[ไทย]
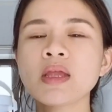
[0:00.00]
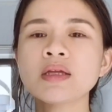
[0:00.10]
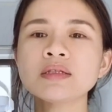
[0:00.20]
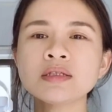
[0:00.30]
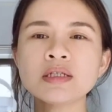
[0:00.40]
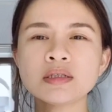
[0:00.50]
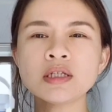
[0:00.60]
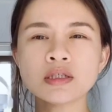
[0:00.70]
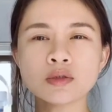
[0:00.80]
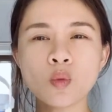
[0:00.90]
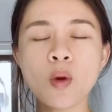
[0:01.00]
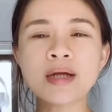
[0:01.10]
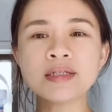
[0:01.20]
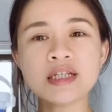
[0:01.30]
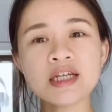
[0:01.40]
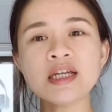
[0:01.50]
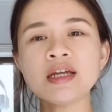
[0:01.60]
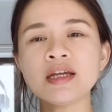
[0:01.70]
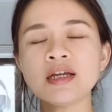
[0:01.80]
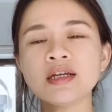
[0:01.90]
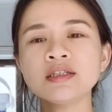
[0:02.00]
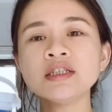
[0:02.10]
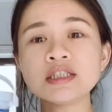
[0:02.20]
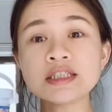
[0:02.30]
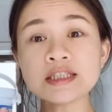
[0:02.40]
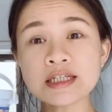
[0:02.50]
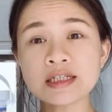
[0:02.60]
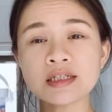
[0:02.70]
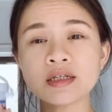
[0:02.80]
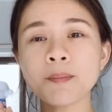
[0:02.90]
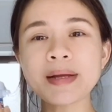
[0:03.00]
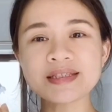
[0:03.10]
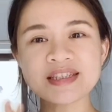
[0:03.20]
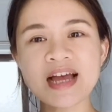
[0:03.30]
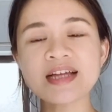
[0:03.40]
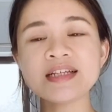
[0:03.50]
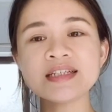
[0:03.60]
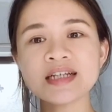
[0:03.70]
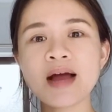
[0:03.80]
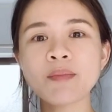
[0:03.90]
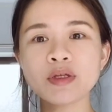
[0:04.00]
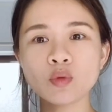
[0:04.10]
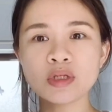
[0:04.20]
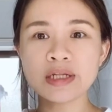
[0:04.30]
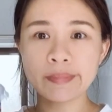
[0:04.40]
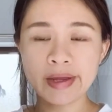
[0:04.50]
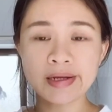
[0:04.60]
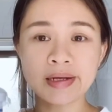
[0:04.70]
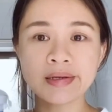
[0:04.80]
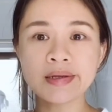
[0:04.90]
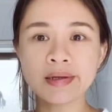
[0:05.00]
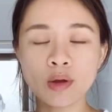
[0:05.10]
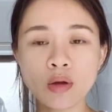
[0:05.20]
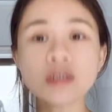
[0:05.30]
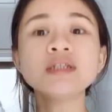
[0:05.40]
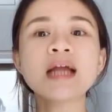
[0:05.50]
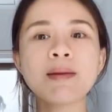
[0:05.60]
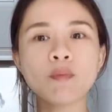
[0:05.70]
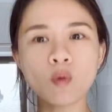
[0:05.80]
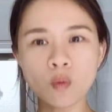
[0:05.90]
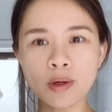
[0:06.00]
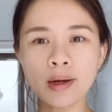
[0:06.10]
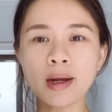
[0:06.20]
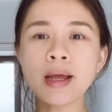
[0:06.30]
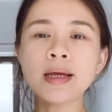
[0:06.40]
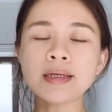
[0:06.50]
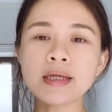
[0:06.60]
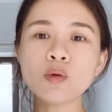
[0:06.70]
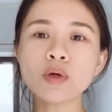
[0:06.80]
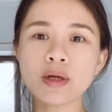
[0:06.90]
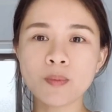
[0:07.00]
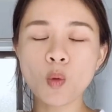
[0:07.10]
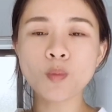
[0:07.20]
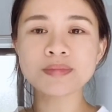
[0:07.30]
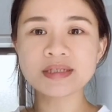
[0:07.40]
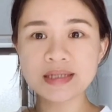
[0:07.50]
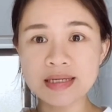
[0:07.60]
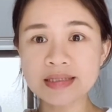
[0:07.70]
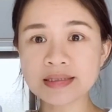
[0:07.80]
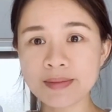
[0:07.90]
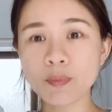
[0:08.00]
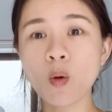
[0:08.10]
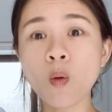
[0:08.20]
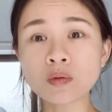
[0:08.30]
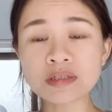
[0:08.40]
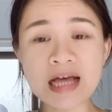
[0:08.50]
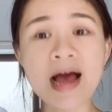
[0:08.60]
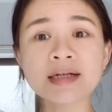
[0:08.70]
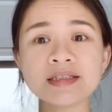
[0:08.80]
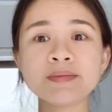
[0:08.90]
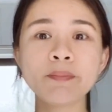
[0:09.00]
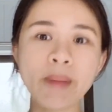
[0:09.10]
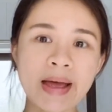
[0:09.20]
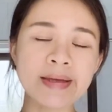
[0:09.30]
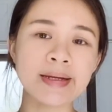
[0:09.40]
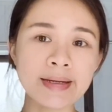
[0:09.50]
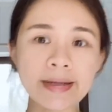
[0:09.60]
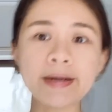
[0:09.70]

ถึงหนึ่งตัวที่หนึ่งสิ่งหนึ่งปัจจัยที่จะทำให้ตัวนี้ทำงานได้ดีนั้นก็คือน้ำอุ่น ที่อุณหภูมิ 40 องศาขึ้นไปนะคะ